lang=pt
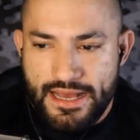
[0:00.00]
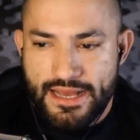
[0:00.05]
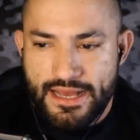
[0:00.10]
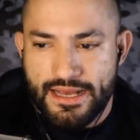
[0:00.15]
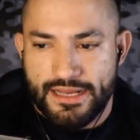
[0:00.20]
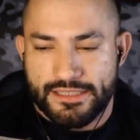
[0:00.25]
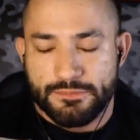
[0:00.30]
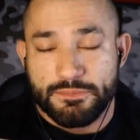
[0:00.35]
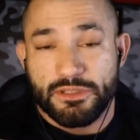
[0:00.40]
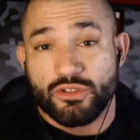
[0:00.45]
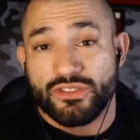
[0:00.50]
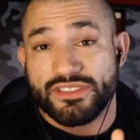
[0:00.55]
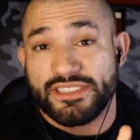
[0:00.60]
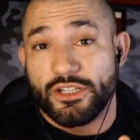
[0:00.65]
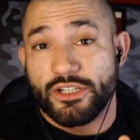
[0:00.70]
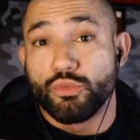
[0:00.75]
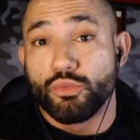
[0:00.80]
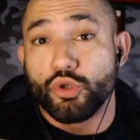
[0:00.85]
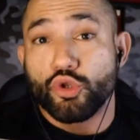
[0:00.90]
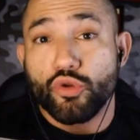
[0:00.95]
As pessoas
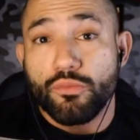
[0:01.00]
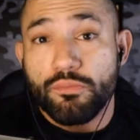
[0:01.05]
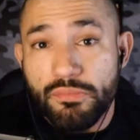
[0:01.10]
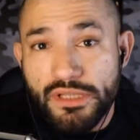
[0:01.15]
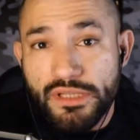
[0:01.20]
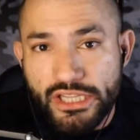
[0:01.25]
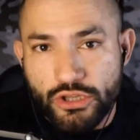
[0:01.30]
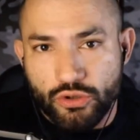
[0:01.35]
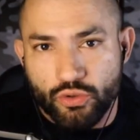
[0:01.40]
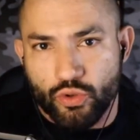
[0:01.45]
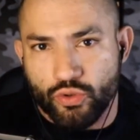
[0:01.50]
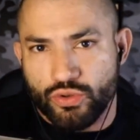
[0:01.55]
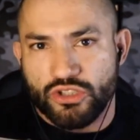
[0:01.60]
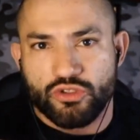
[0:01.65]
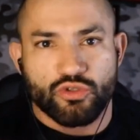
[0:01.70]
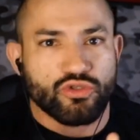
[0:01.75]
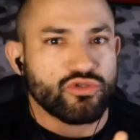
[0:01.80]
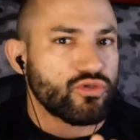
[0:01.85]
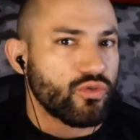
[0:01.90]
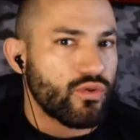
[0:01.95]
criam muito mito quando o
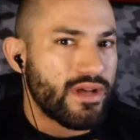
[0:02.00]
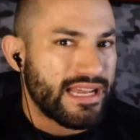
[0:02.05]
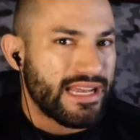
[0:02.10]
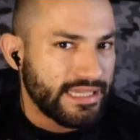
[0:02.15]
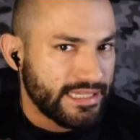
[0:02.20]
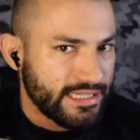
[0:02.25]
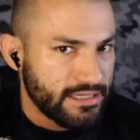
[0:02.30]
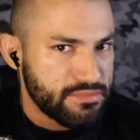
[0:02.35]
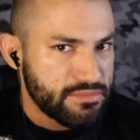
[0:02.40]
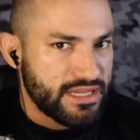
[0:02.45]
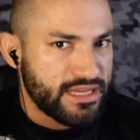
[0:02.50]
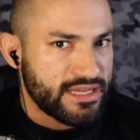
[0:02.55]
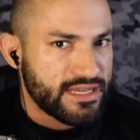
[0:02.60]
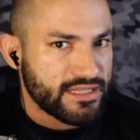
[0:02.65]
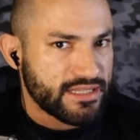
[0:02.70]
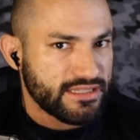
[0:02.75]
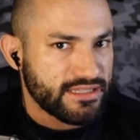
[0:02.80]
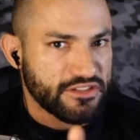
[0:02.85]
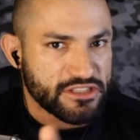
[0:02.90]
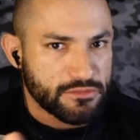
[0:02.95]
assunto é lâmina,
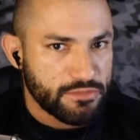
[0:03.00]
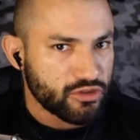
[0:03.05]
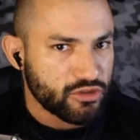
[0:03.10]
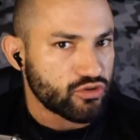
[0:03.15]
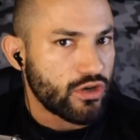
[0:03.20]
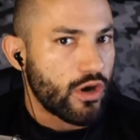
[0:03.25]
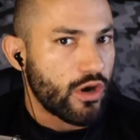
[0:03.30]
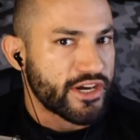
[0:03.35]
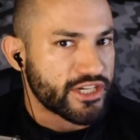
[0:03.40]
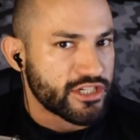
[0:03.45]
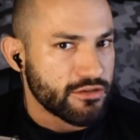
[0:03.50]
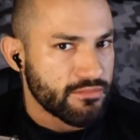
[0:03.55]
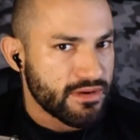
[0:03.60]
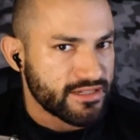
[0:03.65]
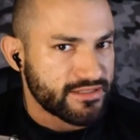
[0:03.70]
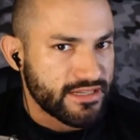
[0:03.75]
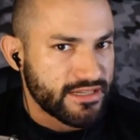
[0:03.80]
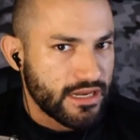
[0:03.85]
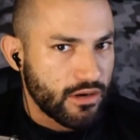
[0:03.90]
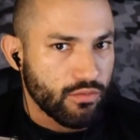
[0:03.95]
defesa pessoal, arte
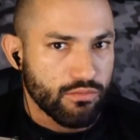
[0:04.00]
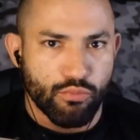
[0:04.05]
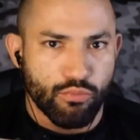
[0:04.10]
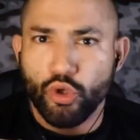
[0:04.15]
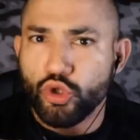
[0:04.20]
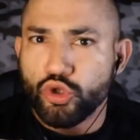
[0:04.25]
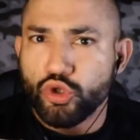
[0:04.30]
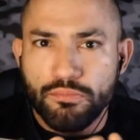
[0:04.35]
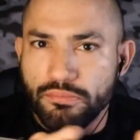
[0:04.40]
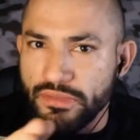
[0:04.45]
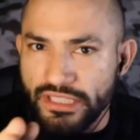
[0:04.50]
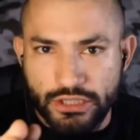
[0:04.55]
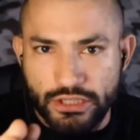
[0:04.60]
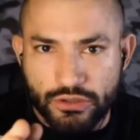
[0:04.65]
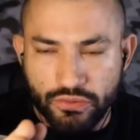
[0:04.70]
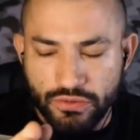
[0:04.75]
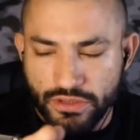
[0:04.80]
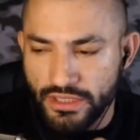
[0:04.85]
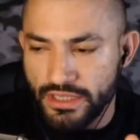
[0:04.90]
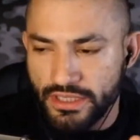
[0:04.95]
marcial. Muito
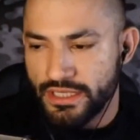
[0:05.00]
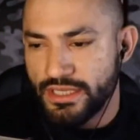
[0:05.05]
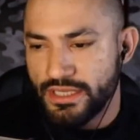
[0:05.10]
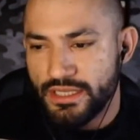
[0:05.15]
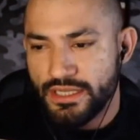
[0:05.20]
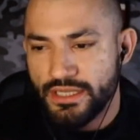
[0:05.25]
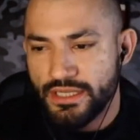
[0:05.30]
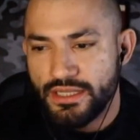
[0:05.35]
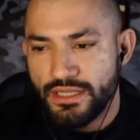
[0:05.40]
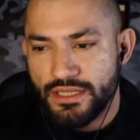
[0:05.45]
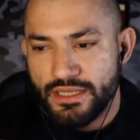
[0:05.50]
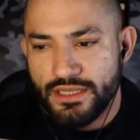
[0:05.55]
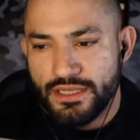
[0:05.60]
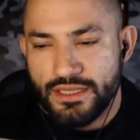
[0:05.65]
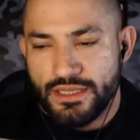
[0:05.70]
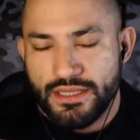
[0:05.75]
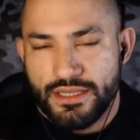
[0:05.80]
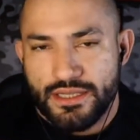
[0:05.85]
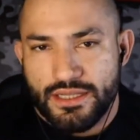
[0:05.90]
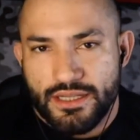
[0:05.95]
mito.
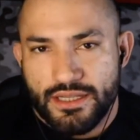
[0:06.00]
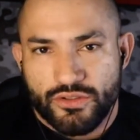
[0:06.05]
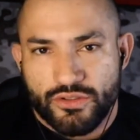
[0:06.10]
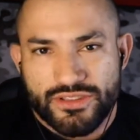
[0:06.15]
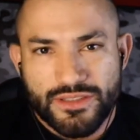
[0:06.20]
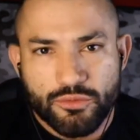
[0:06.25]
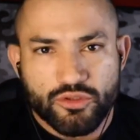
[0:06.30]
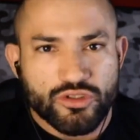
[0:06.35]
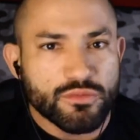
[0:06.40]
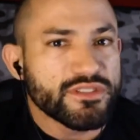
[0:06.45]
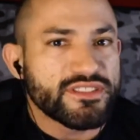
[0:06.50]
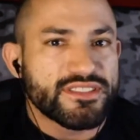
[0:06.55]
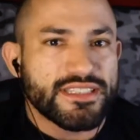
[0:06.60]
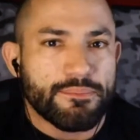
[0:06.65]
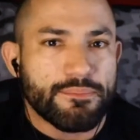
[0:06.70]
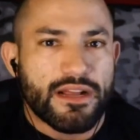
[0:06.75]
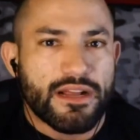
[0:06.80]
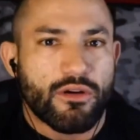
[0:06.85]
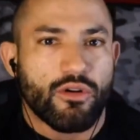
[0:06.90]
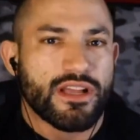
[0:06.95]
Eu sempre costumo dizer
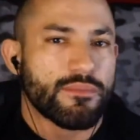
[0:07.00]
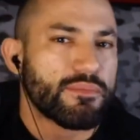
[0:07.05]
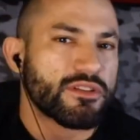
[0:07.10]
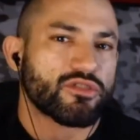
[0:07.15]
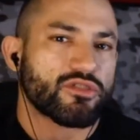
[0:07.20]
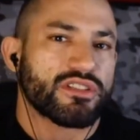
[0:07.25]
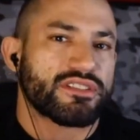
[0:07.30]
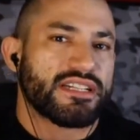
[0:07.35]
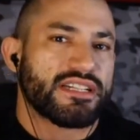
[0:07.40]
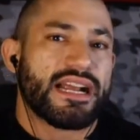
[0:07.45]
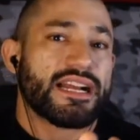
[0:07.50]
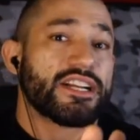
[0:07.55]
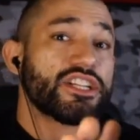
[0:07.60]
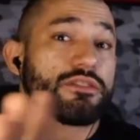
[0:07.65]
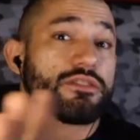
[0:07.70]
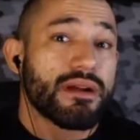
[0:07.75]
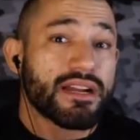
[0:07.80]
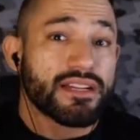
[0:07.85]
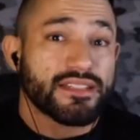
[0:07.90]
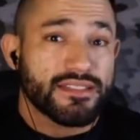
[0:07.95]
para qualquer pessoa que treina
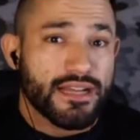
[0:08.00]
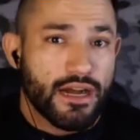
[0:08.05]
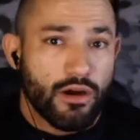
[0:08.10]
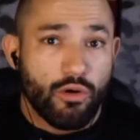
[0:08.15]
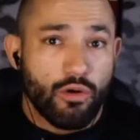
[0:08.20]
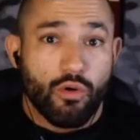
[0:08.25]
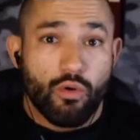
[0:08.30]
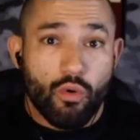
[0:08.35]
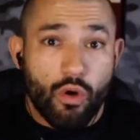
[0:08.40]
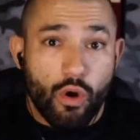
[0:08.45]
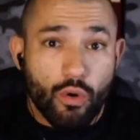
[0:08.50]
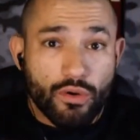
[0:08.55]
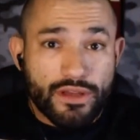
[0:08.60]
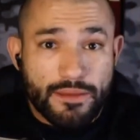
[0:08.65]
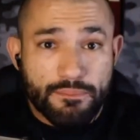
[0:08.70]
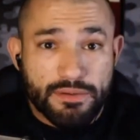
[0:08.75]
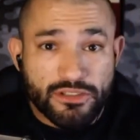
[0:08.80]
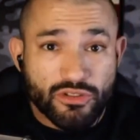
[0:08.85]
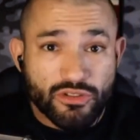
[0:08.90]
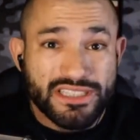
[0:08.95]
arte marcial,
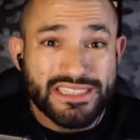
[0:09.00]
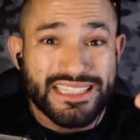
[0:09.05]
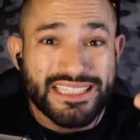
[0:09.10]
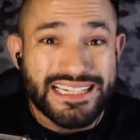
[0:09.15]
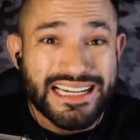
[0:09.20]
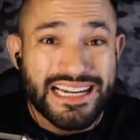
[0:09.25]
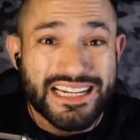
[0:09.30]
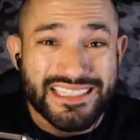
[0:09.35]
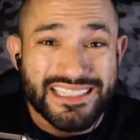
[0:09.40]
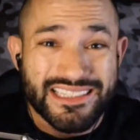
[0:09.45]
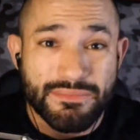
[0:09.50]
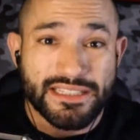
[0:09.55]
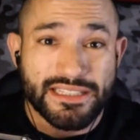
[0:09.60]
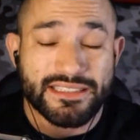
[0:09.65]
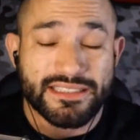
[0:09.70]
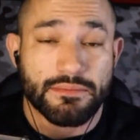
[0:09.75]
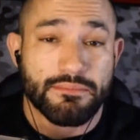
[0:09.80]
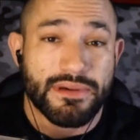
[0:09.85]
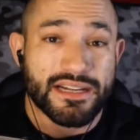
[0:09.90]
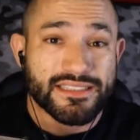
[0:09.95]
qualquer pessoa que treina arte
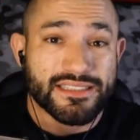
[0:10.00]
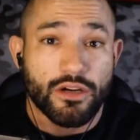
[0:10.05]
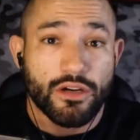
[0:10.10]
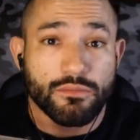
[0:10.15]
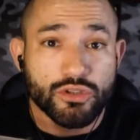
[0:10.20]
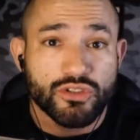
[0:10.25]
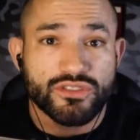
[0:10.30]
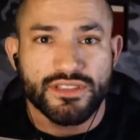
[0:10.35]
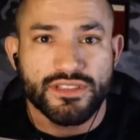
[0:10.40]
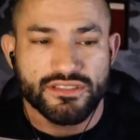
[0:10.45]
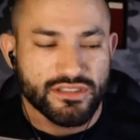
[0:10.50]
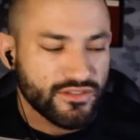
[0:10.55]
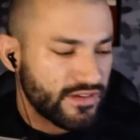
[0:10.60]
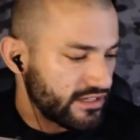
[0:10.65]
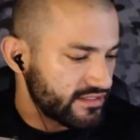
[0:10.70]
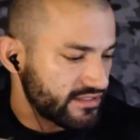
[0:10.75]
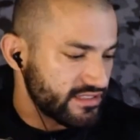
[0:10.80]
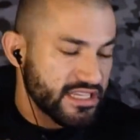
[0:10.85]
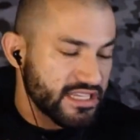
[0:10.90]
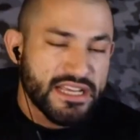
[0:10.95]
marcial há muitos anos, eu
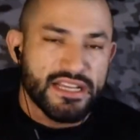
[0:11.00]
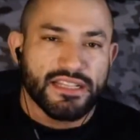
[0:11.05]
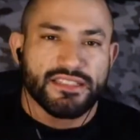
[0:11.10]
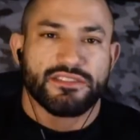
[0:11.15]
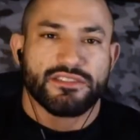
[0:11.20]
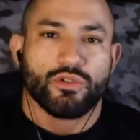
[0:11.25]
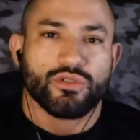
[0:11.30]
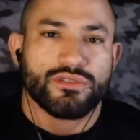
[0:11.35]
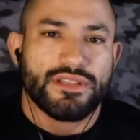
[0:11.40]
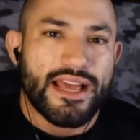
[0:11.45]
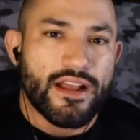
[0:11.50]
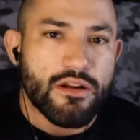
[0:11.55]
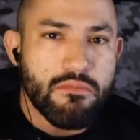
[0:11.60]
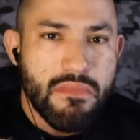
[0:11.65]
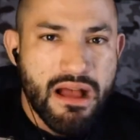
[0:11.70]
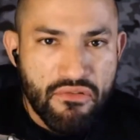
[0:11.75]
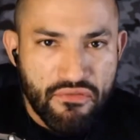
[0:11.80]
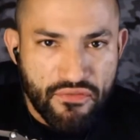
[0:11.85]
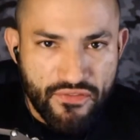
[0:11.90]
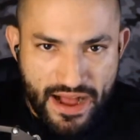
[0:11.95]
falo assim: se eu der
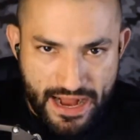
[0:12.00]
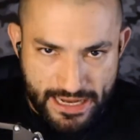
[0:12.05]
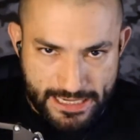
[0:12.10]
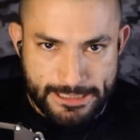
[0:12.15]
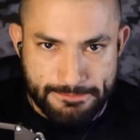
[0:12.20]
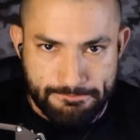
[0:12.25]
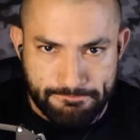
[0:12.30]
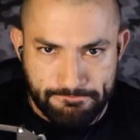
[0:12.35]
uma faca